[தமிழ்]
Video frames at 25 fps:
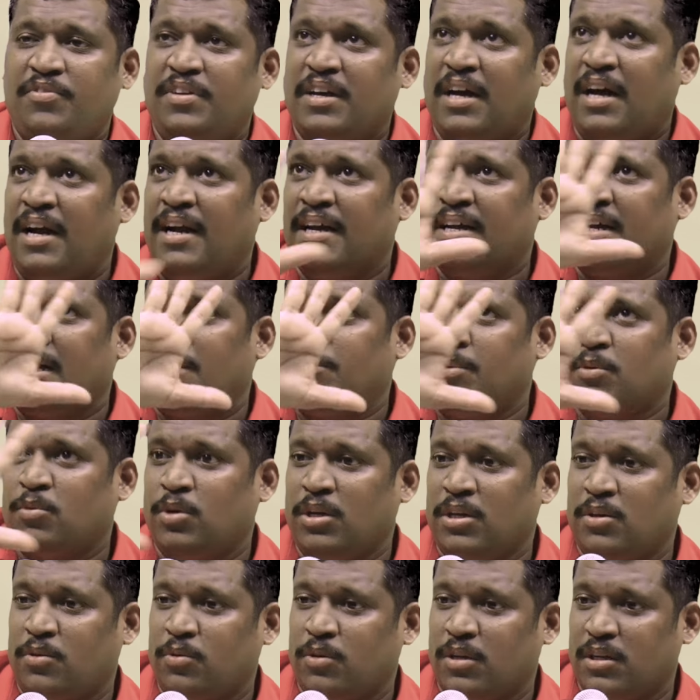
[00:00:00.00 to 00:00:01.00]
வியாழக்கிழமை
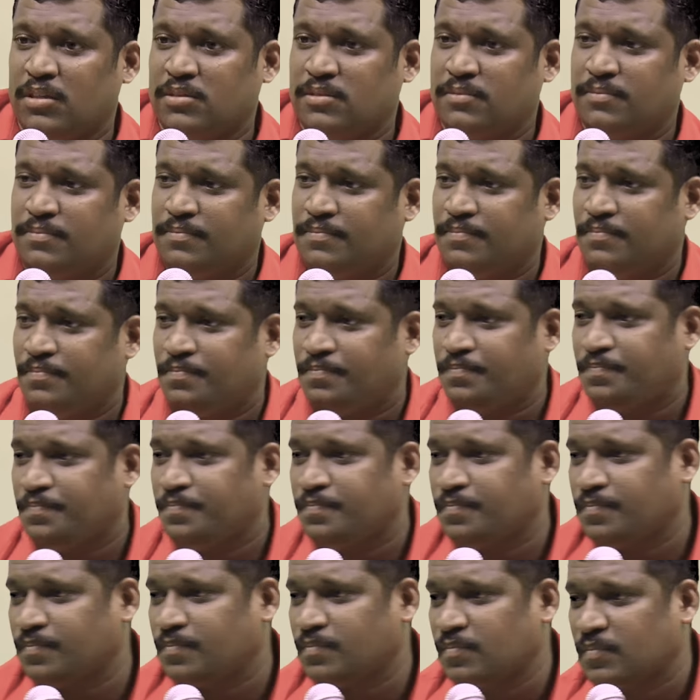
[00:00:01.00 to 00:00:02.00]
குளிக்கக்கூடாது
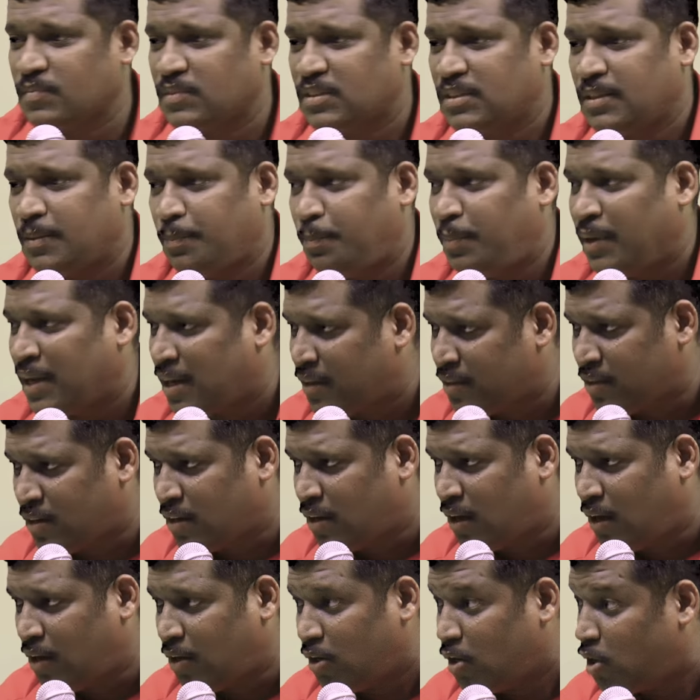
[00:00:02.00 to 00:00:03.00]
பிறந்த
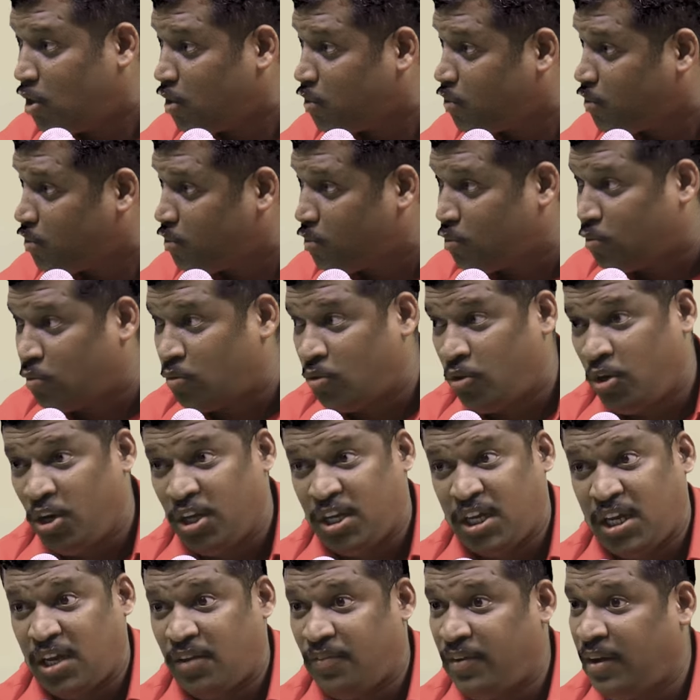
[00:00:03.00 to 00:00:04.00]
நாள்
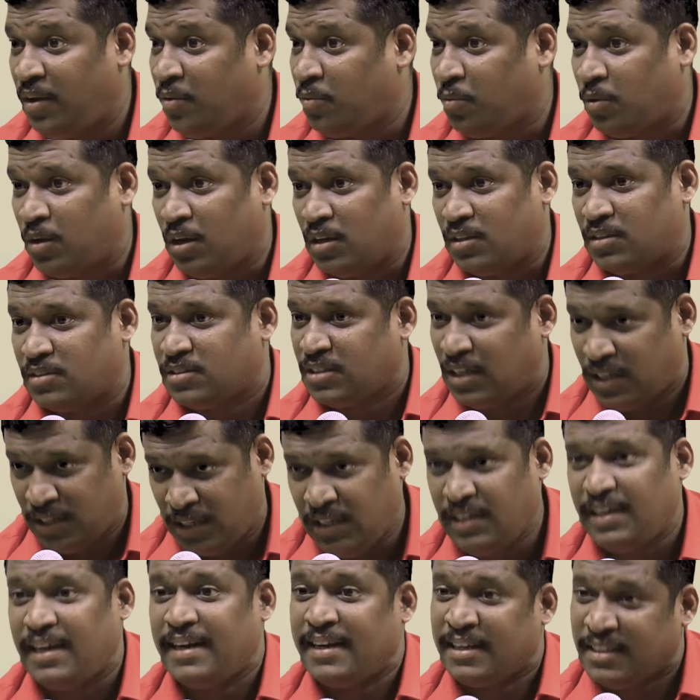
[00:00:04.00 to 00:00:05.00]
குளிக்கவே கூடாது
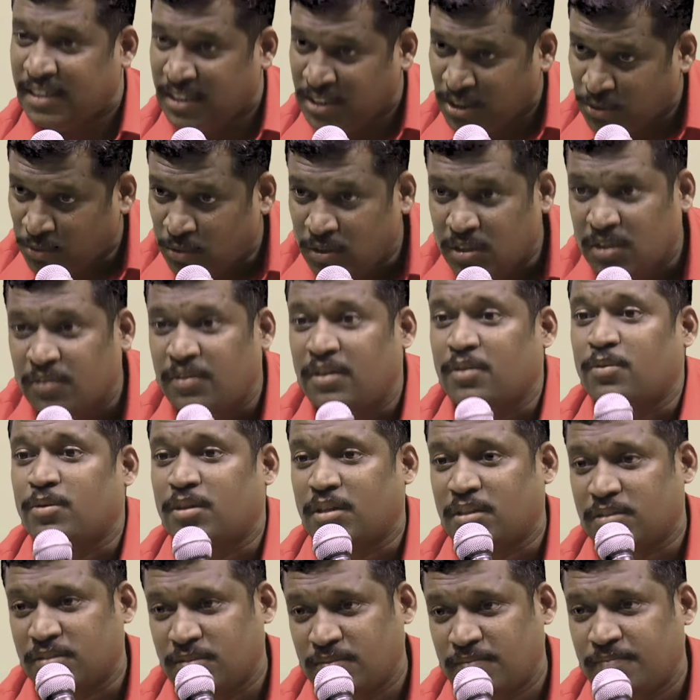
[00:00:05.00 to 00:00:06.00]
சாரி எண்ணெய் தேய்ச்சி குளிக்கவே
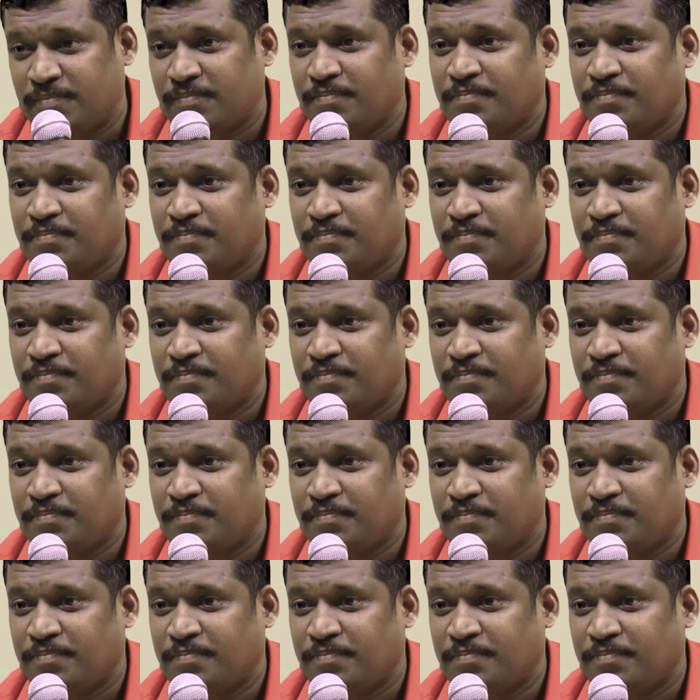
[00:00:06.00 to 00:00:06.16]
கூடாது